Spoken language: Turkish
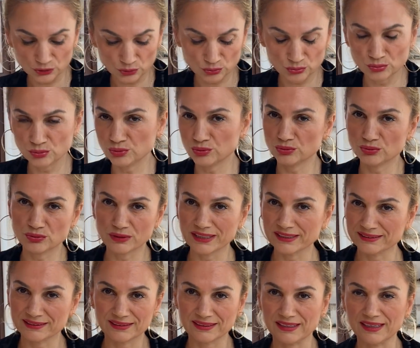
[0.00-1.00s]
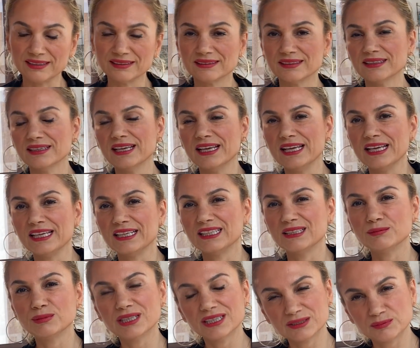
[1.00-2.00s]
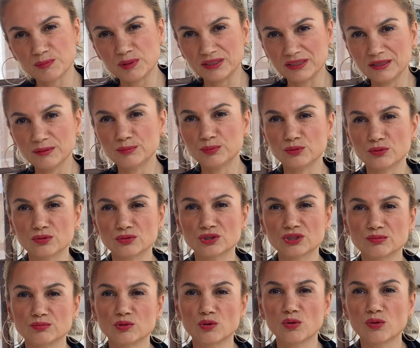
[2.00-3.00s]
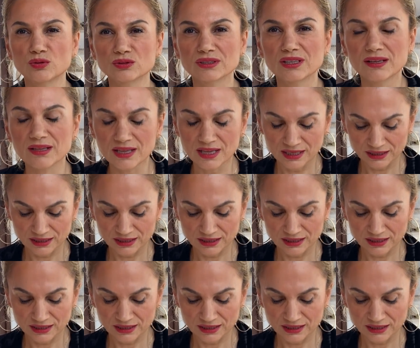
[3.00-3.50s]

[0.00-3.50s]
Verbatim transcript: düşük eksiler de e, biraz para yapıyoruz şimdi orada.